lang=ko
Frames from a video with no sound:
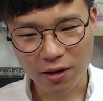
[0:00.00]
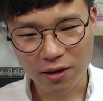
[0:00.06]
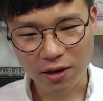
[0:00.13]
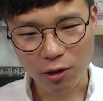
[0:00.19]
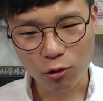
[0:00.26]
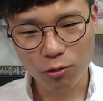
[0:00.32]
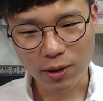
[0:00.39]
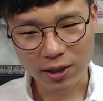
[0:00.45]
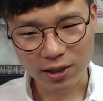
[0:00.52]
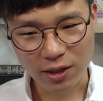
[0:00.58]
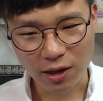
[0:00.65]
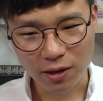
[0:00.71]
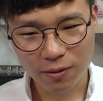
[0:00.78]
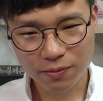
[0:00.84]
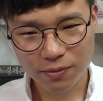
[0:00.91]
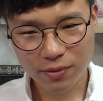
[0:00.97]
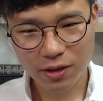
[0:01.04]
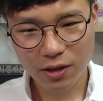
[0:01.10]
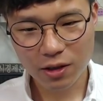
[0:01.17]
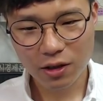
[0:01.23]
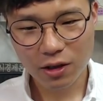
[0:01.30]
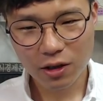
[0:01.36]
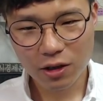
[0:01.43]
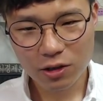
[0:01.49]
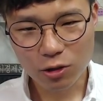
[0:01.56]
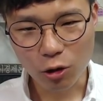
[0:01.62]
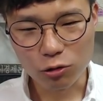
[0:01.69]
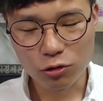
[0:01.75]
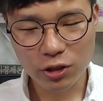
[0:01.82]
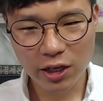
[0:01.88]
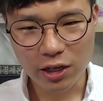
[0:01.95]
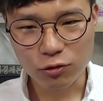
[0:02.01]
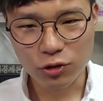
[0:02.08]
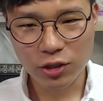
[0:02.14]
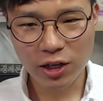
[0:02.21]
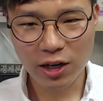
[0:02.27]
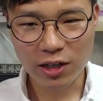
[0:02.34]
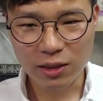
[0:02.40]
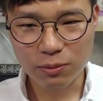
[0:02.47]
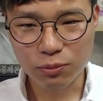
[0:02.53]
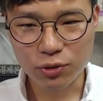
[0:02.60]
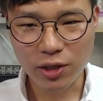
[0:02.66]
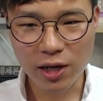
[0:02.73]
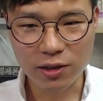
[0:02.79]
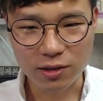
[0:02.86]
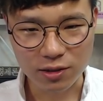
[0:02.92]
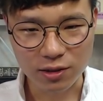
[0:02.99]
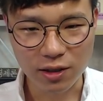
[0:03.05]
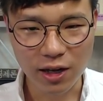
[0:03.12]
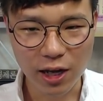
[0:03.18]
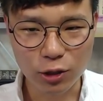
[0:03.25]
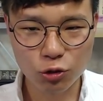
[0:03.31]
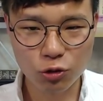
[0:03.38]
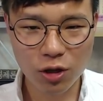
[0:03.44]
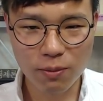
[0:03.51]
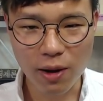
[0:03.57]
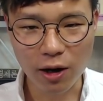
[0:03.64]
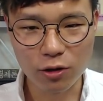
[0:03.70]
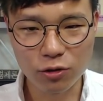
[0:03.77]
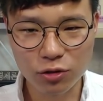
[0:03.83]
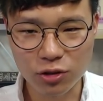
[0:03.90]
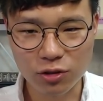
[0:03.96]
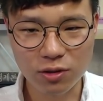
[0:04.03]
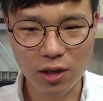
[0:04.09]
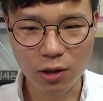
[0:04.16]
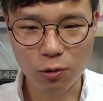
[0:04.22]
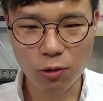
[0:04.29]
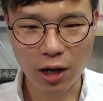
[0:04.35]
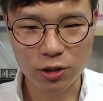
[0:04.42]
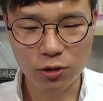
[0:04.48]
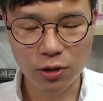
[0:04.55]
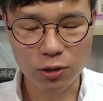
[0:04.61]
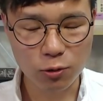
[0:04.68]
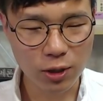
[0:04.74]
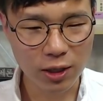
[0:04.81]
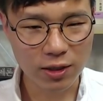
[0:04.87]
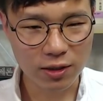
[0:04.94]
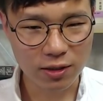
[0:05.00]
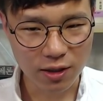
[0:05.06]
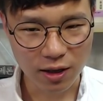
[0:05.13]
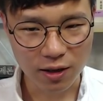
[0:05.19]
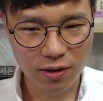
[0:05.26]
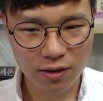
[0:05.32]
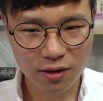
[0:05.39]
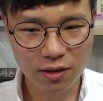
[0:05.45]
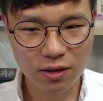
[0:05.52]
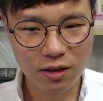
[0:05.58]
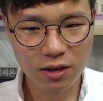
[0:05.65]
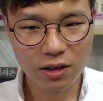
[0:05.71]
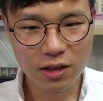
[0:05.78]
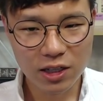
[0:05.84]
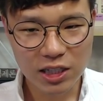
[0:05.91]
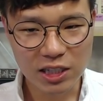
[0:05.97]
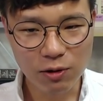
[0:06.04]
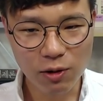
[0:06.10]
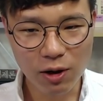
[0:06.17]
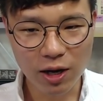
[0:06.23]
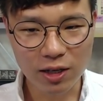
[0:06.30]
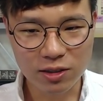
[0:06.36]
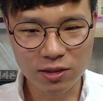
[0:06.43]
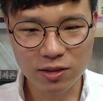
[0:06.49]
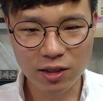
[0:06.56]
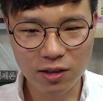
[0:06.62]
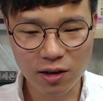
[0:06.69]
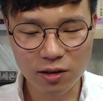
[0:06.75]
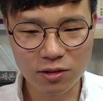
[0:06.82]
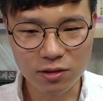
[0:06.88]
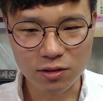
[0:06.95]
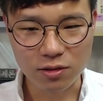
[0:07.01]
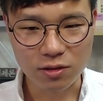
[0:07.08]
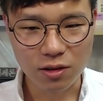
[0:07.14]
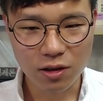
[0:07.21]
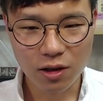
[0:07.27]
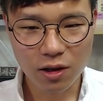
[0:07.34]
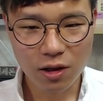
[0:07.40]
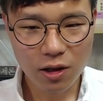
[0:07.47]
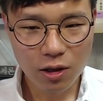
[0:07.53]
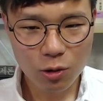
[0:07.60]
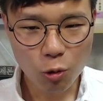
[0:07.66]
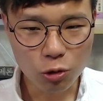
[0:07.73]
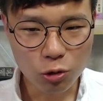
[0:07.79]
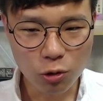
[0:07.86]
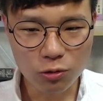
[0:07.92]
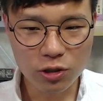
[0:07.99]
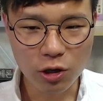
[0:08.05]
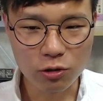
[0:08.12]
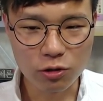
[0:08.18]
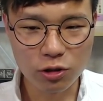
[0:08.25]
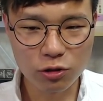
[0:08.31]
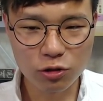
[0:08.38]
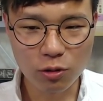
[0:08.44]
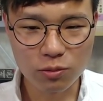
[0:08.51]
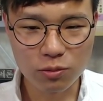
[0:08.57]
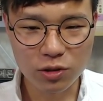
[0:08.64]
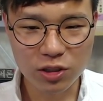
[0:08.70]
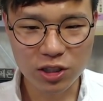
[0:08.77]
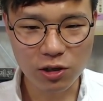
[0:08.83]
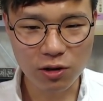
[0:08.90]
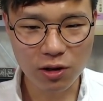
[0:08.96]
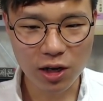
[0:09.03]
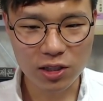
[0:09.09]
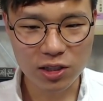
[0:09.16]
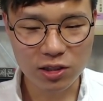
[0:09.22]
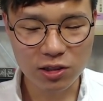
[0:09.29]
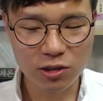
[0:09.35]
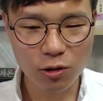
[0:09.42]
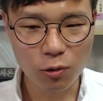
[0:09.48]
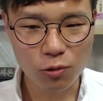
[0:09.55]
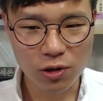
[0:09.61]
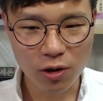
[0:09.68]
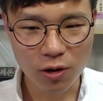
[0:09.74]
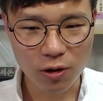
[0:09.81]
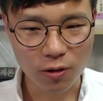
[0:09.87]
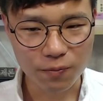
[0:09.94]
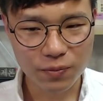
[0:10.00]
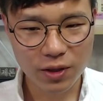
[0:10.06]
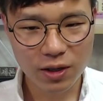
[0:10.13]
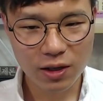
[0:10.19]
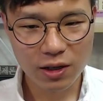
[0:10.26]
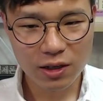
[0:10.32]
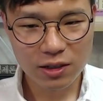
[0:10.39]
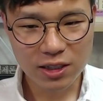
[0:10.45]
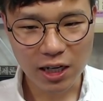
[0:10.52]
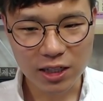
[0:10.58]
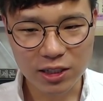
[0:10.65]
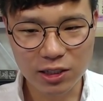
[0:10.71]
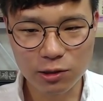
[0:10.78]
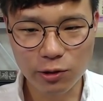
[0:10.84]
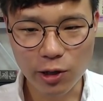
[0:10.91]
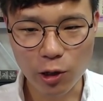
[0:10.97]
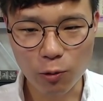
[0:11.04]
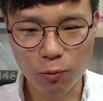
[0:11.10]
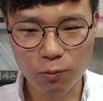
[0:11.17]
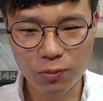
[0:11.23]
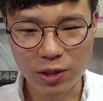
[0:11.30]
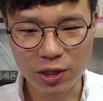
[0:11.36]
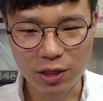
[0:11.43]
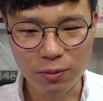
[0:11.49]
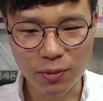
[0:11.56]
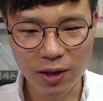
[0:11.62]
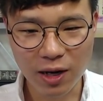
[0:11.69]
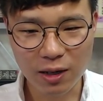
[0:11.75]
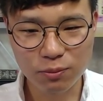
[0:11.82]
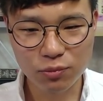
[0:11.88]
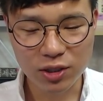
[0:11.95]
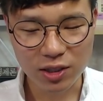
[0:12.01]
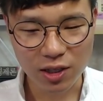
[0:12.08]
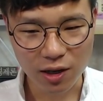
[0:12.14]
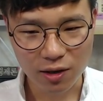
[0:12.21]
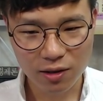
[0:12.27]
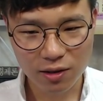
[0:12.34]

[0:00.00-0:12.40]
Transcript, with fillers: 라고 말이다. 더욱이 우리가 이 불행을 애초에 막을 수 있었다고 가정해서도 안 된다. 이와 같은 생각은 고통을 견딜 수 없는 지경까지 끌어올려 자신을 괴롭히기만 할 뿐이다.